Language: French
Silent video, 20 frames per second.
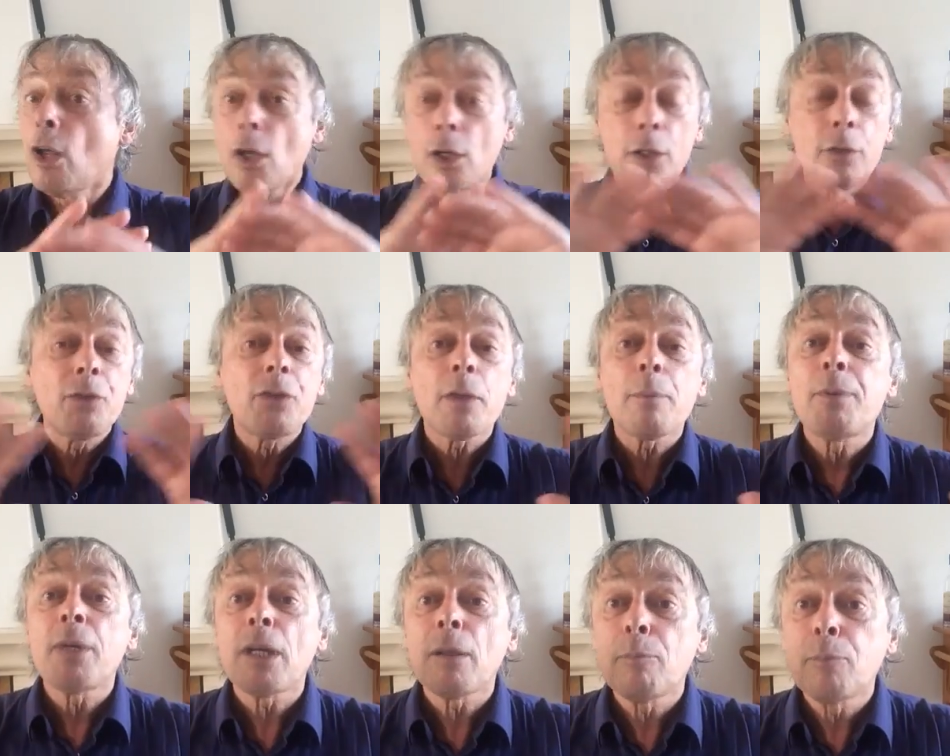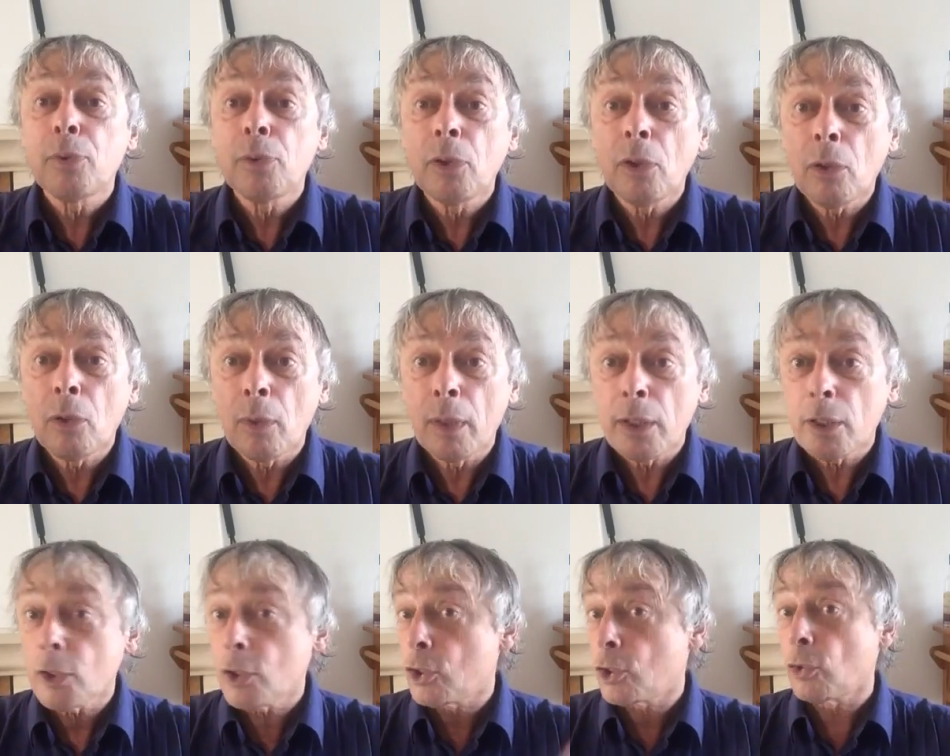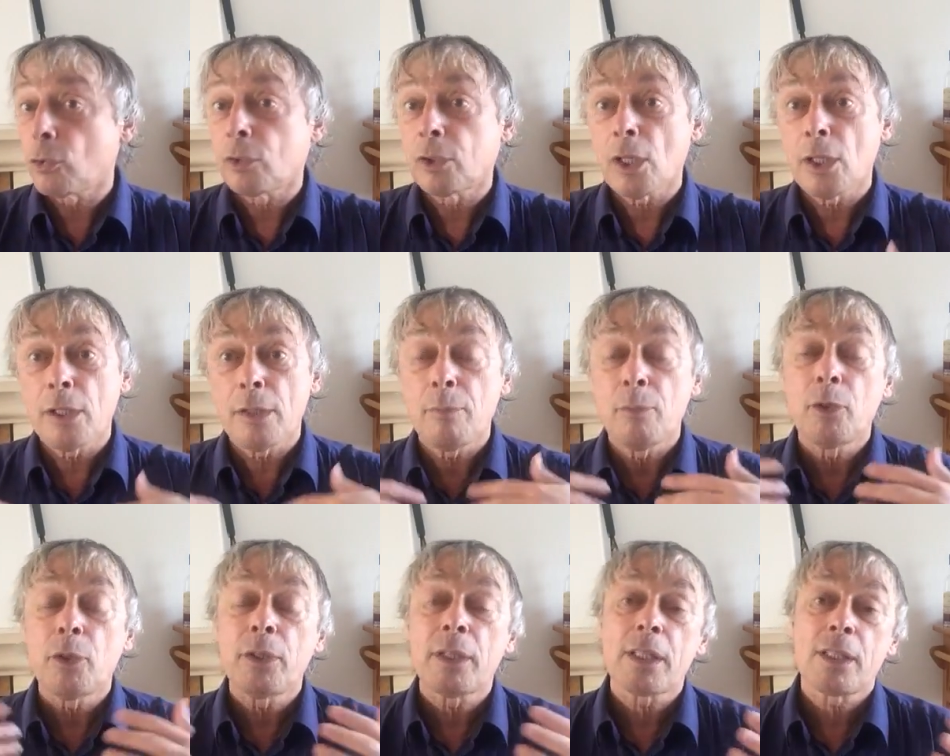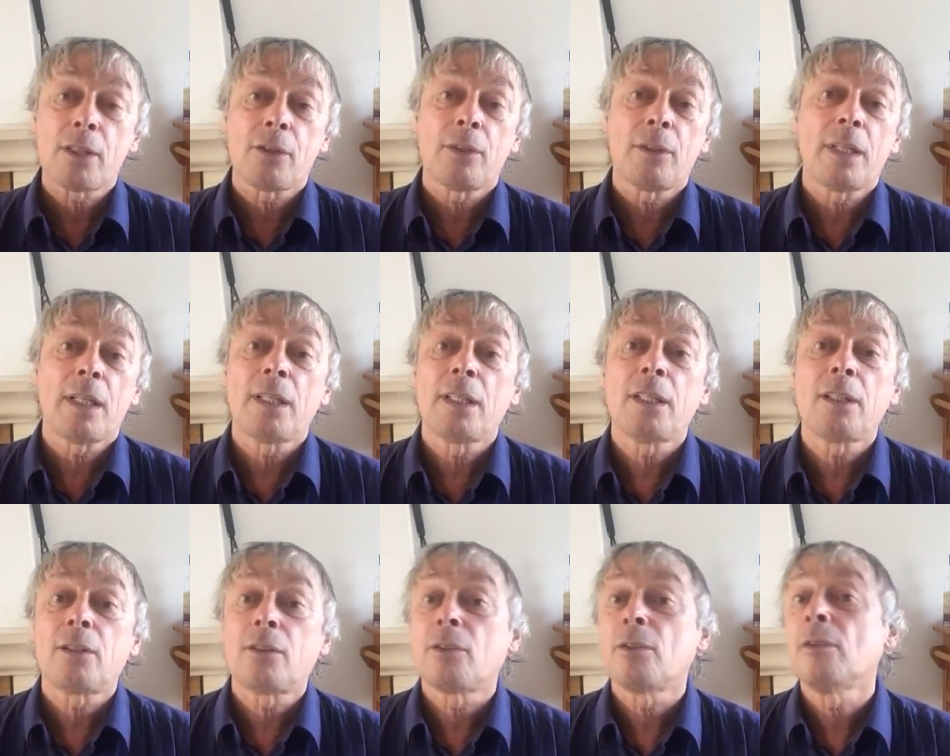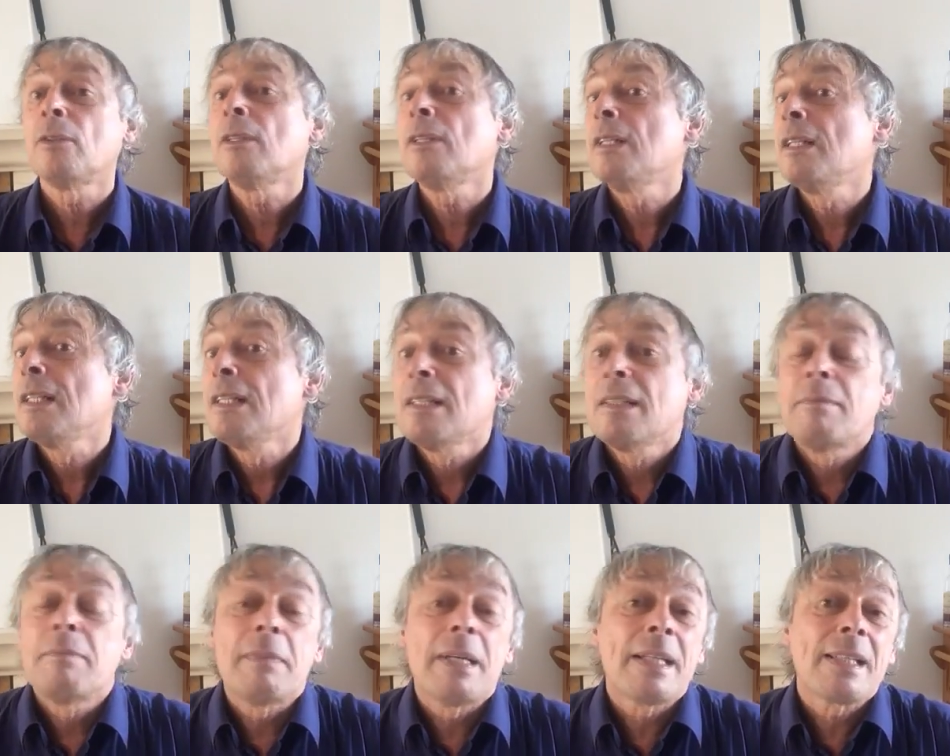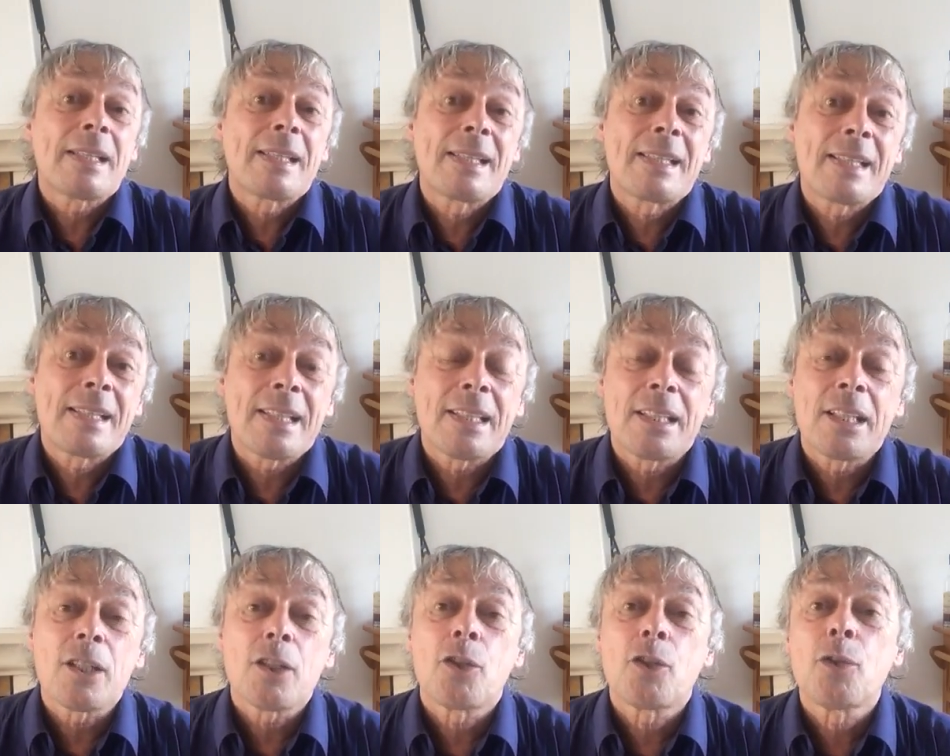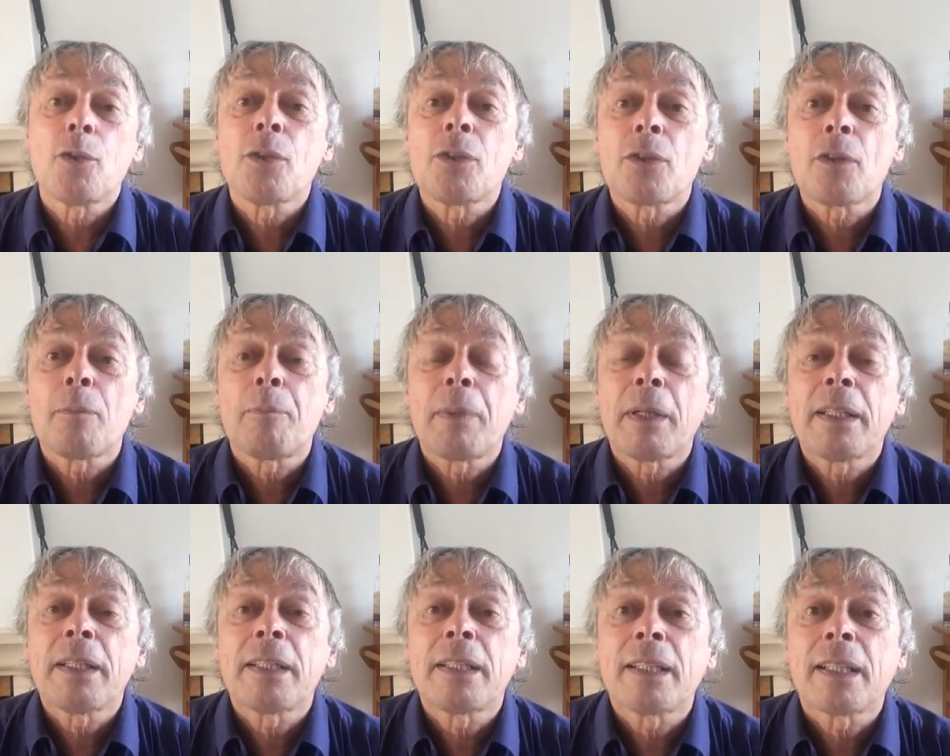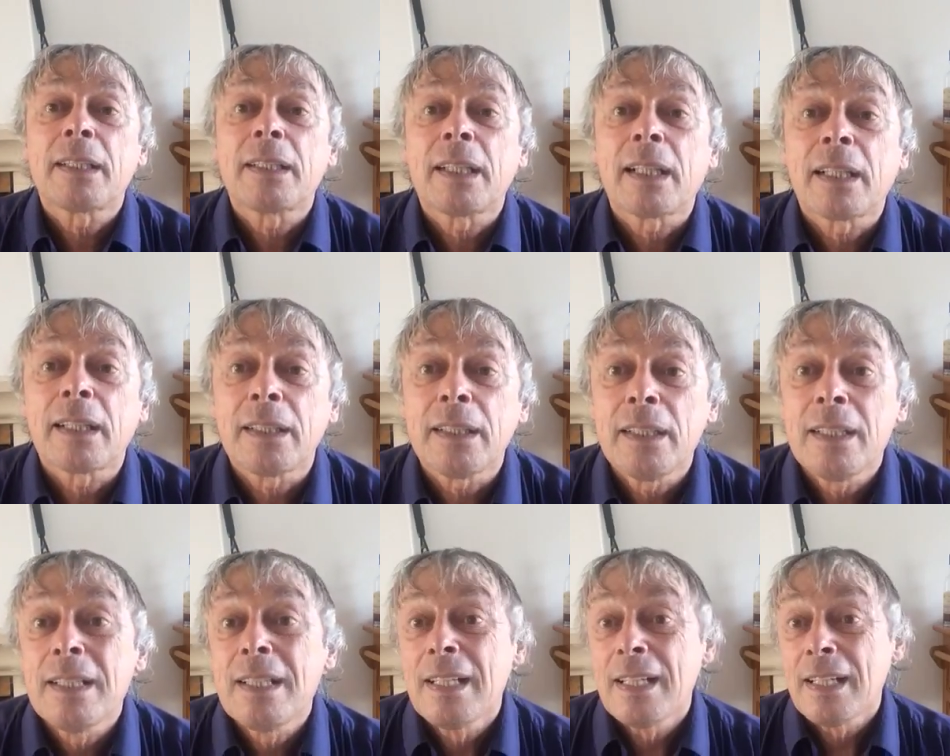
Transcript: Ils faisaient bien le boulot, hein, ils chantaient l'hymne national et tout, mais c'était juste pas des Qataris.